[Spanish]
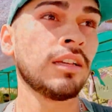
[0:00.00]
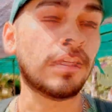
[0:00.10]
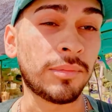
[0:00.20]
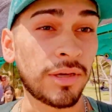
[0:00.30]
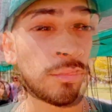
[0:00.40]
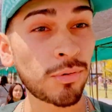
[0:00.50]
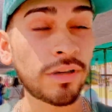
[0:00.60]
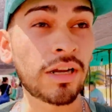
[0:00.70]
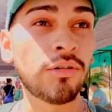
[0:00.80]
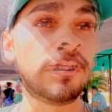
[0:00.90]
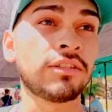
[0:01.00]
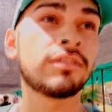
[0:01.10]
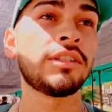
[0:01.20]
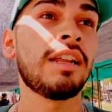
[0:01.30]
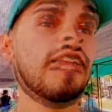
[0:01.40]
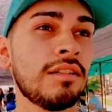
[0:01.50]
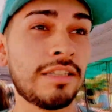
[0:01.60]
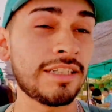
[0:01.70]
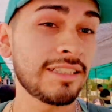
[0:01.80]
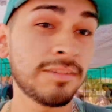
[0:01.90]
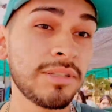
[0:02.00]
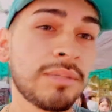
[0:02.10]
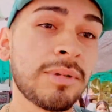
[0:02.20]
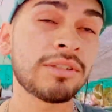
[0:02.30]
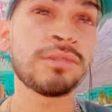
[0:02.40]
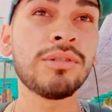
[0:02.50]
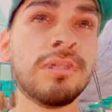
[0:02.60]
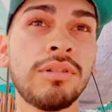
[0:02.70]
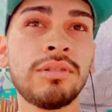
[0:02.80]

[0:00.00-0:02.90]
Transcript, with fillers: y me aprueba la obra social, directamente pasó